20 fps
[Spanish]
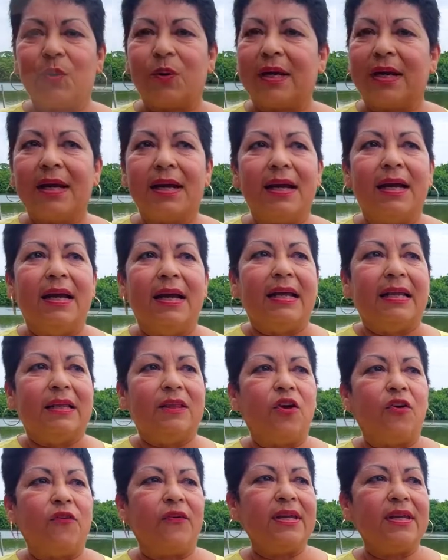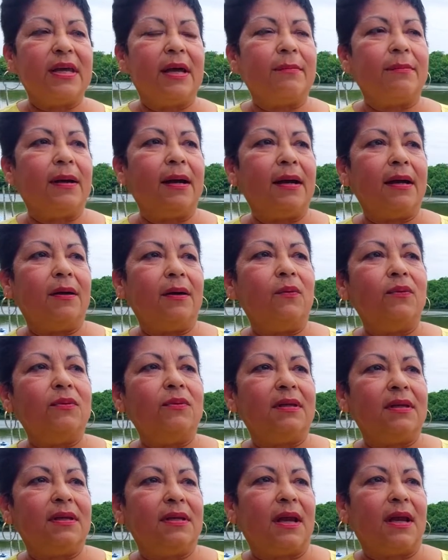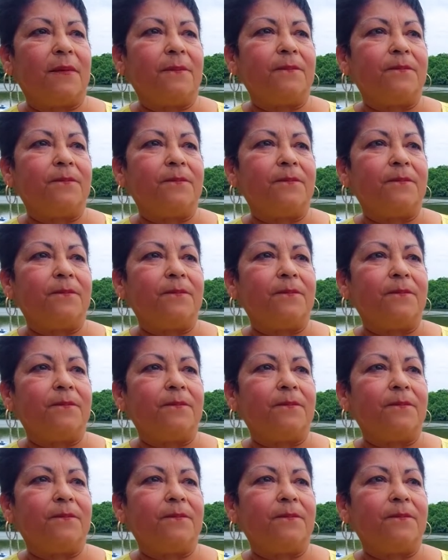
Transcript: era, no fallaba un día.